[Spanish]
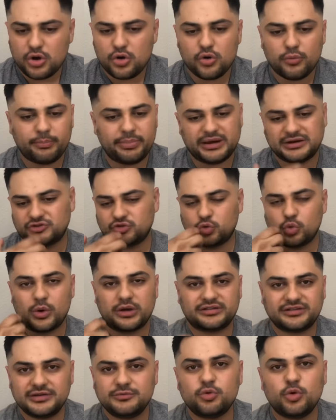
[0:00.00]
lo
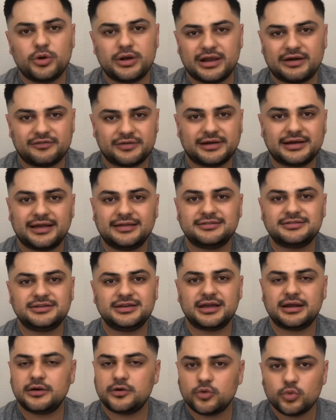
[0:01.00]
persuasivo de la
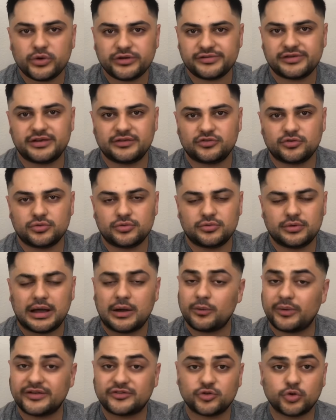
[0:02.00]
fragancia no es eso.
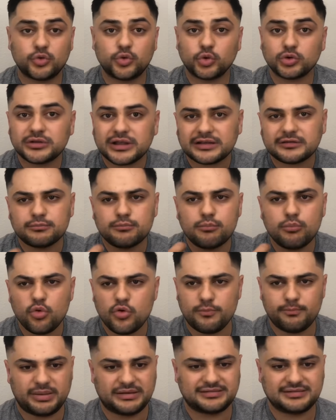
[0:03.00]
Aunque son notas
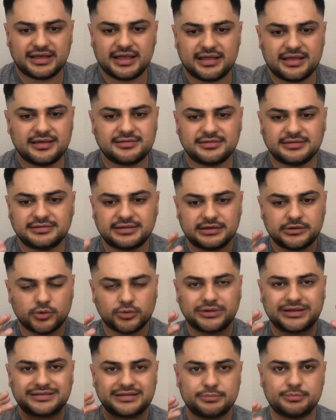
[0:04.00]
muy pesadas, esas
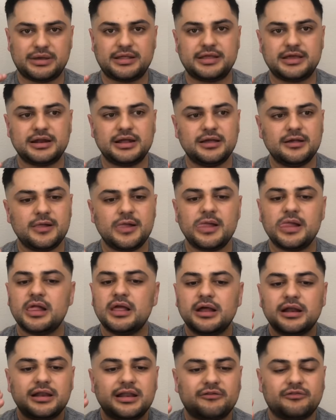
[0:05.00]
notas de madera,
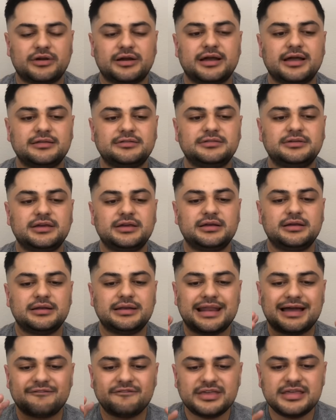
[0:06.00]
la fragancia,
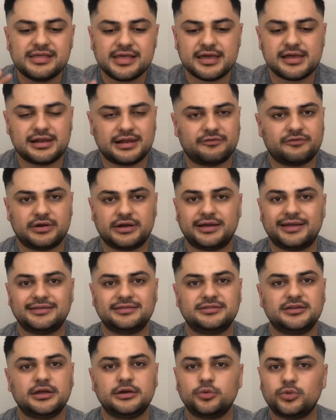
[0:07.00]
la vida de la
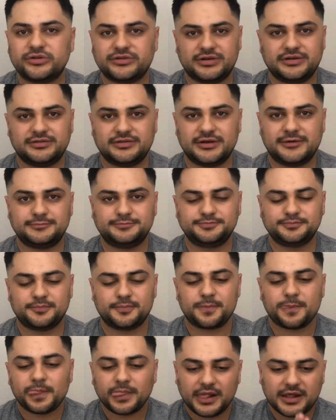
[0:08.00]
fragancia no es esa.
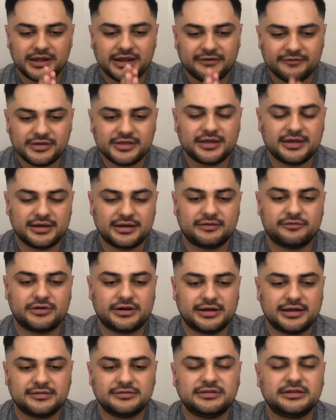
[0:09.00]
La vida de la
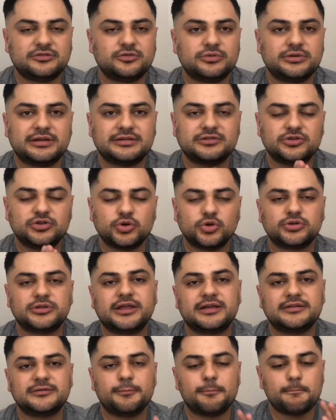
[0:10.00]
fragancia son las
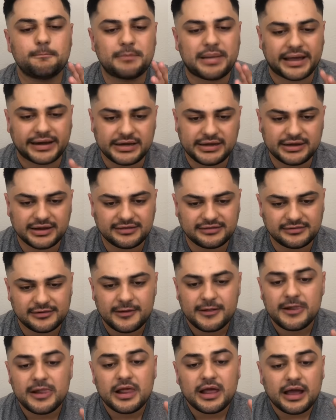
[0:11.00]
notas marinas
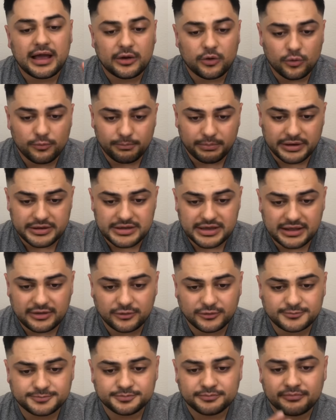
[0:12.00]

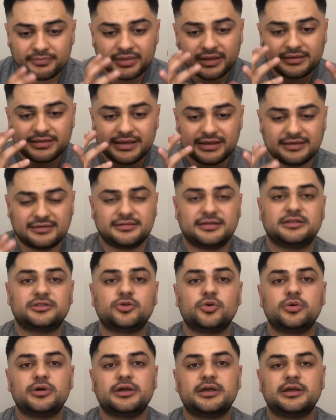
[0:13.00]
acompañado de ese
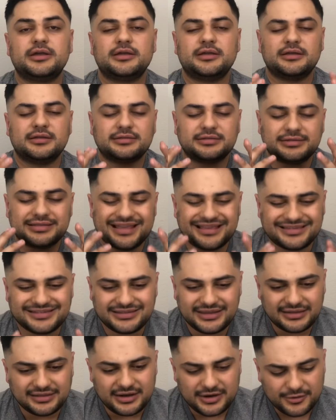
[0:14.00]
toque de
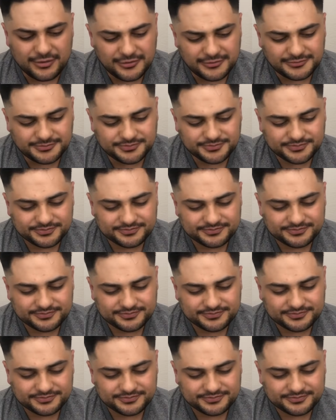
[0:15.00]
cítrico